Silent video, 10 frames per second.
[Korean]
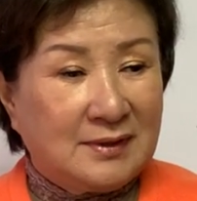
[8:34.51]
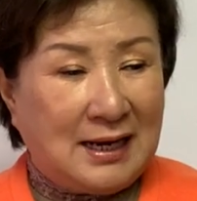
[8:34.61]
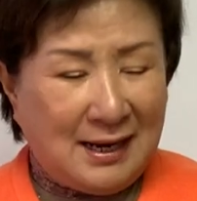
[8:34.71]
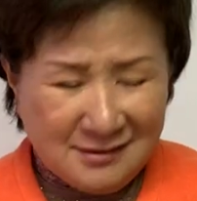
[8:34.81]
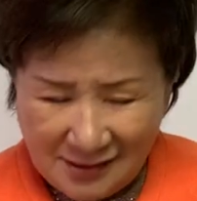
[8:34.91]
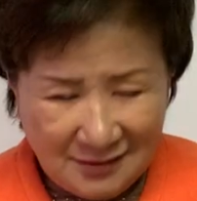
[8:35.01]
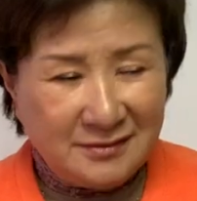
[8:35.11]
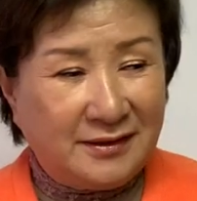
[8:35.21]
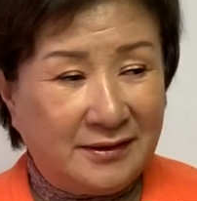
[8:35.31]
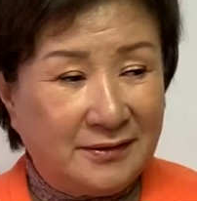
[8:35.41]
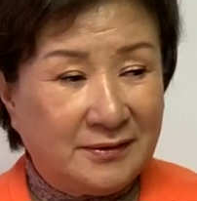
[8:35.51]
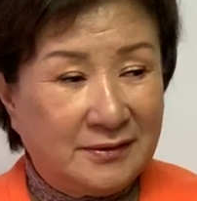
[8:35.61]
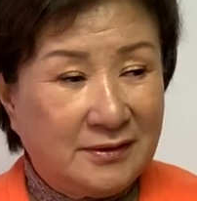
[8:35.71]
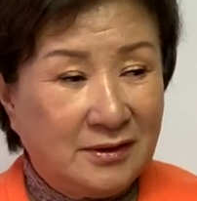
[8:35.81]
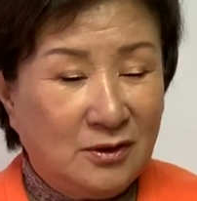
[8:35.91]
항상 그래요.
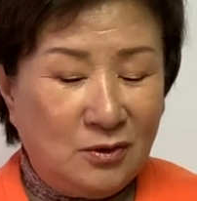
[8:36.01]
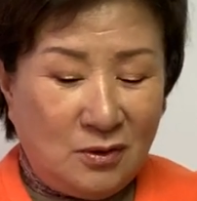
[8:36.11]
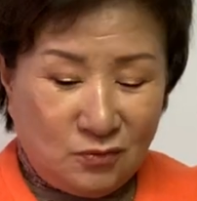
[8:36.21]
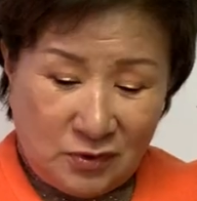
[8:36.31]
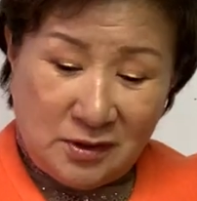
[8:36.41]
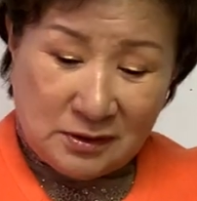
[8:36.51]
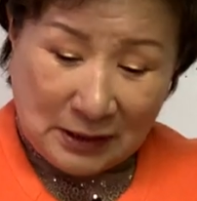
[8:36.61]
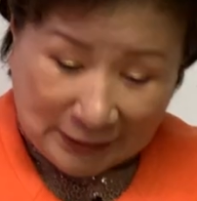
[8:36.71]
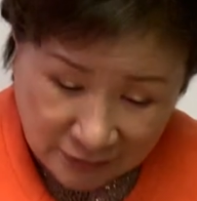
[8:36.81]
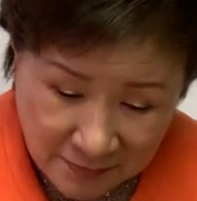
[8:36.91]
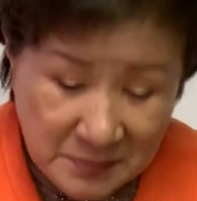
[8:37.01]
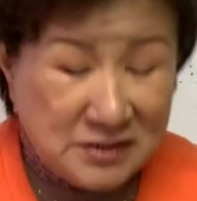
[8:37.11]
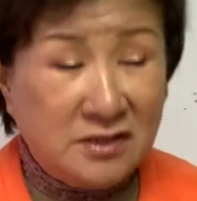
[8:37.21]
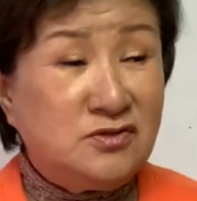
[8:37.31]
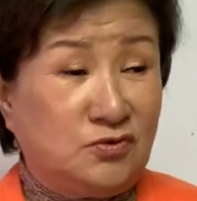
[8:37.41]
우리 강단
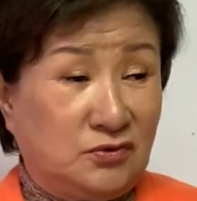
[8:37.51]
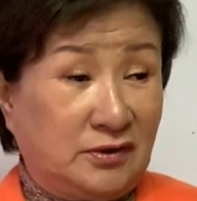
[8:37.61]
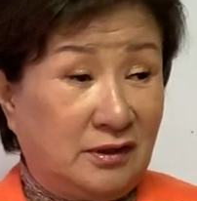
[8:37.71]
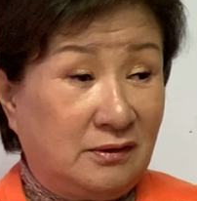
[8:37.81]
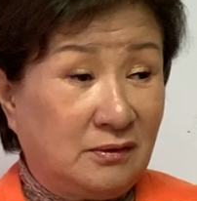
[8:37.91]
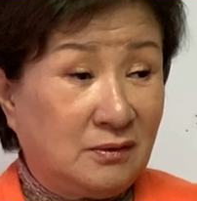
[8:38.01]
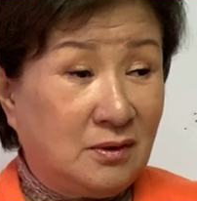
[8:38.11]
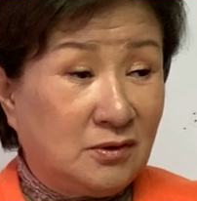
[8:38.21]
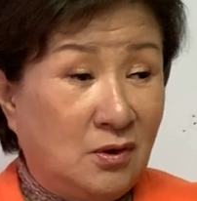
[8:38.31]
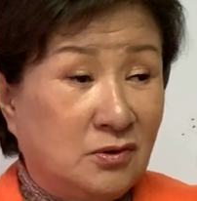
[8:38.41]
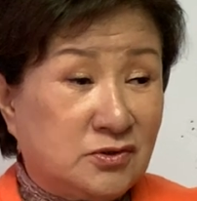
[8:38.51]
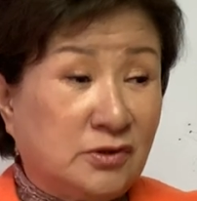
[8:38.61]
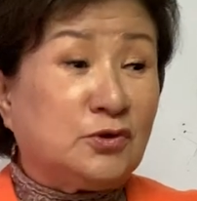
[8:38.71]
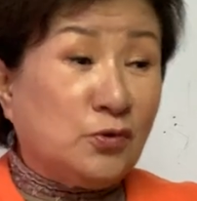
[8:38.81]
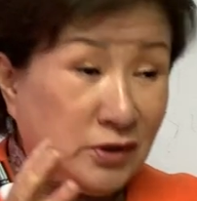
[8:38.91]
메시지도 그래요.
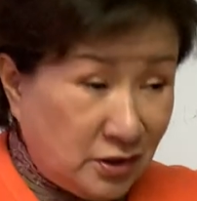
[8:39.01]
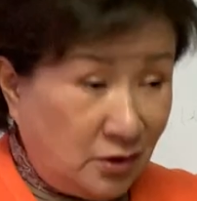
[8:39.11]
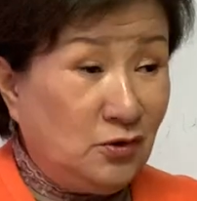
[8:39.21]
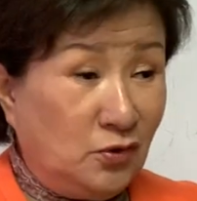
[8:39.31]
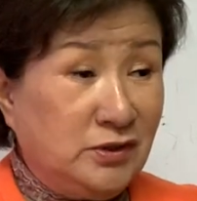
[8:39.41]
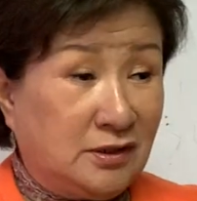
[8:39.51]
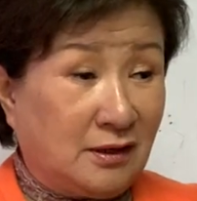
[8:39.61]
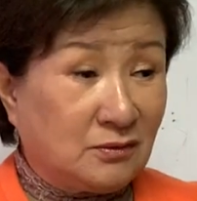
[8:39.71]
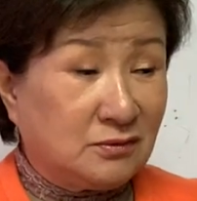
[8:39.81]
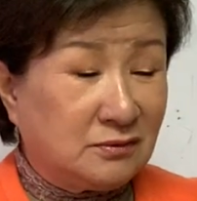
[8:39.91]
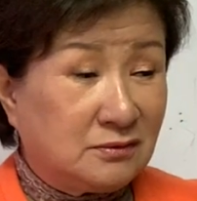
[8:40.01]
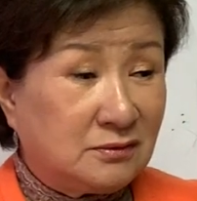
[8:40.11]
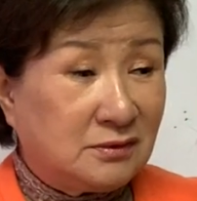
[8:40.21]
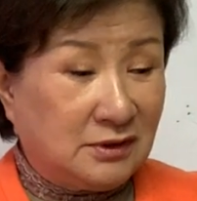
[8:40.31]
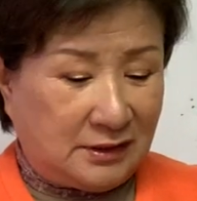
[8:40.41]
서론이 결론이라고.
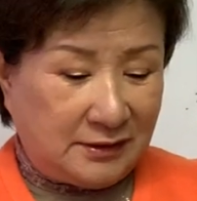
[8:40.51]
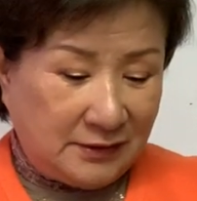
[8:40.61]
예.